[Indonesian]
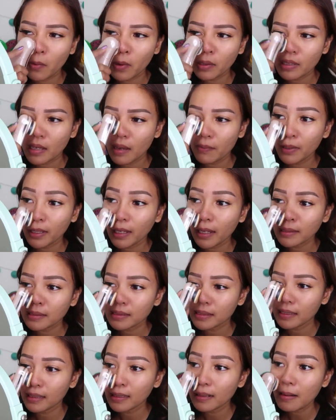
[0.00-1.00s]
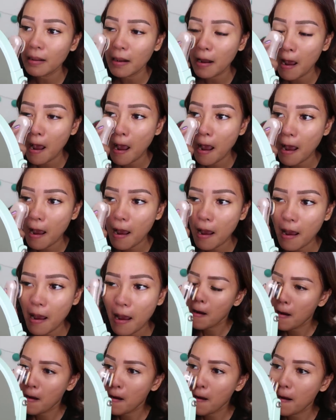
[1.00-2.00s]
buat diaplikasiin
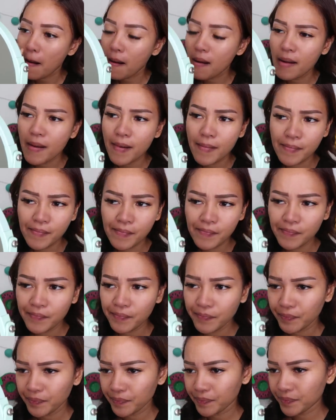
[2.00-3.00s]
um,